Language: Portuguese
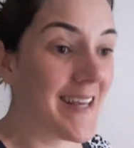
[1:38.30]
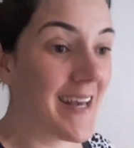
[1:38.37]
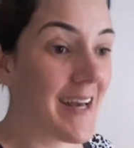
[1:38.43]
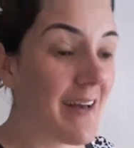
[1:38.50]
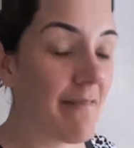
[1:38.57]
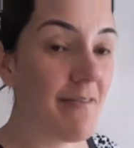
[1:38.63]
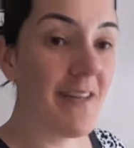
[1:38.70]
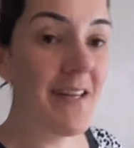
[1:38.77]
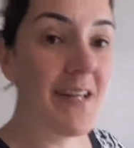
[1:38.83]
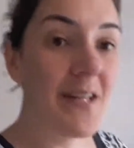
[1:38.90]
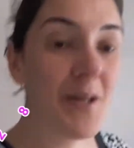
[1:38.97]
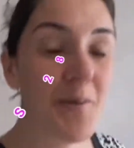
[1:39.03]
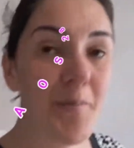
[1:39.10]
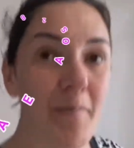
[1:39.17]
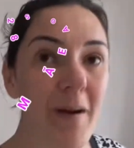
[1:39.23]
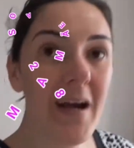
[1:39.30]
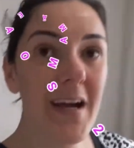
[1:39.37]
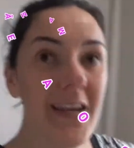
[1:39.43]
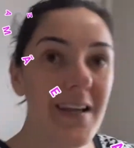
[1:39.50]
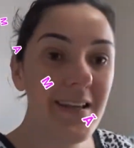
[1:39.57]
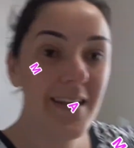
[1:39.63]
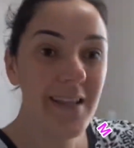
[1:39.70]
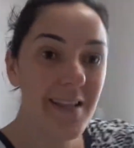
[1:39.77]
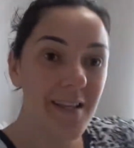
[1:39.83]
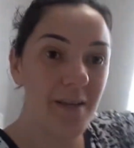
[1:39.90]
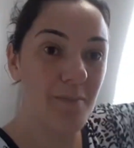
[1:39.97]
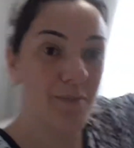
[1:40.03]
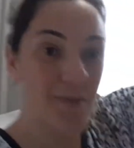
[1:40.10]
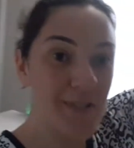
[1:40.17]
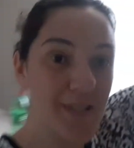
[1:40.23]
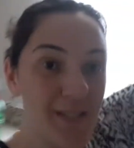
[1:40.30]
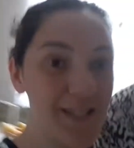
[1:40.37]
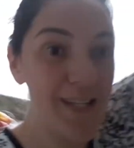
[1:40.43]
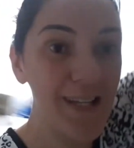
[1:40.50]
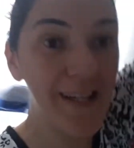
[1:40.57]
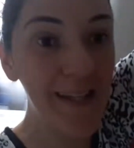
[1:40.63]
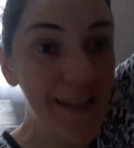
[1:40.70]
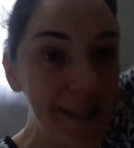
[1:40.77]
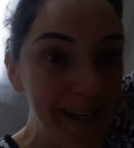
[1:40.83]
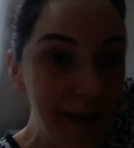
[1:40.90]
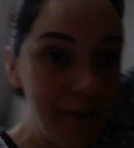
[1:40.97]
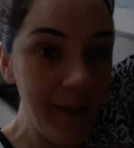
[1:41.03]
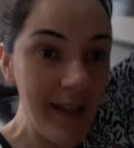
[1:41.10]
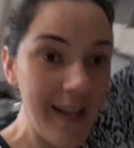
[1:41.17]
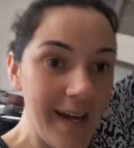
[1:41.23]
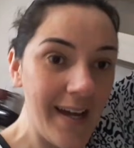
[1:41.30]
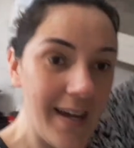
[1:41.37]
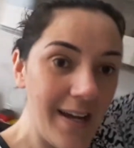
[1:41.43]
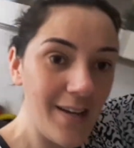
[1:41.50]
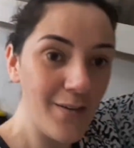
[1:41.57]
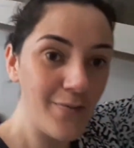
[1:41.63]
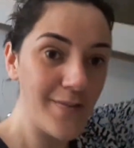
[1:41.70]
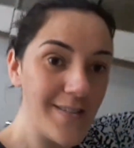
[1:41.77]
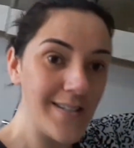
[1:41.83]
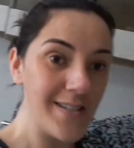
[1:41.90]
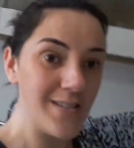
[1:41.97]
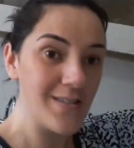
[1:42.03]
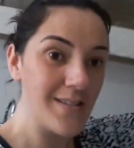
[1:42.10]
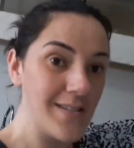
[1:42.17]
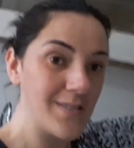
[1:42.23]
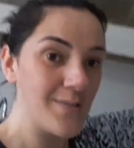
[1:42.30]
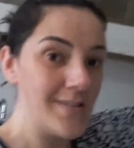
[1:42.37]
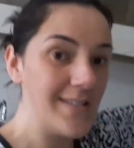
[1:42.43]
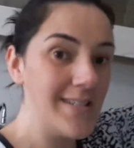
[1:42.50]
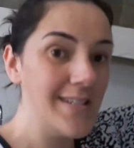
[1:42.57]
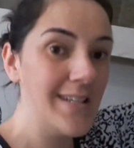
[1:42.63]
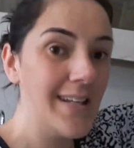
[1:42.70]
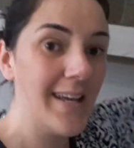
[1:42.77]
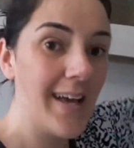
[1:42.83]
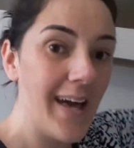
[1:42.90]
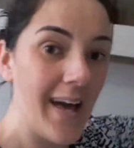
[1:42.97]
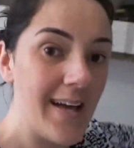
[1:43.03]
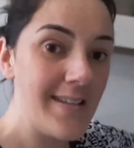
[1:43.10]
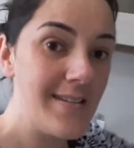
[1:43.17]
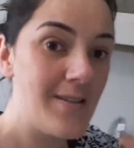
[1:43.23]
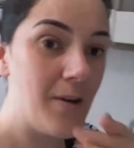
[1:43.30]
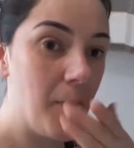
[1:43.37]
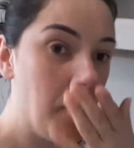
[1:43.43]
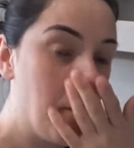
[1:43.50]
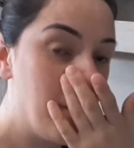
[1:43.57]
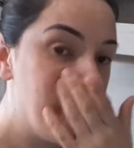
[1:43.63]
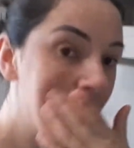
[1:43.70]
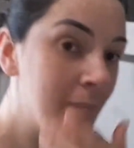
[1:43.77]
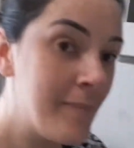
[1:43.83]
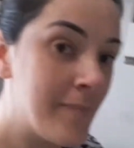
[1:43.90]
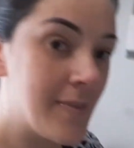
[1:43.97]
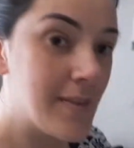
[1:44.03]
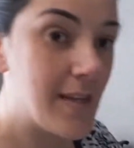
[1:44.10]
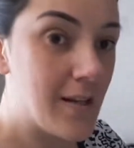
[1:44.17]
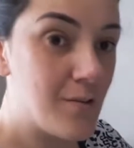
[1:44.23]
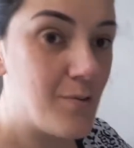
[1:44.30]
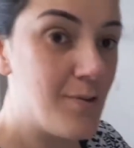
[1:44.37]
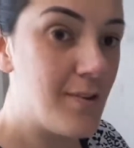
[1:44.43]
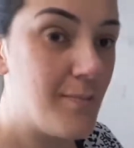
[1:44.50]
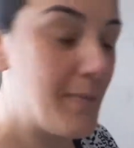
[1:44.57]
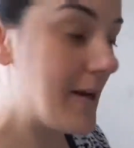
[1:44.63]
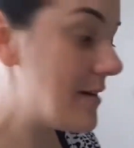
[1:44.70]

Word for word: que a vida não para, né? Temos que trabalhar, fazer nossas coisinhas na casa, ó. Tá tudo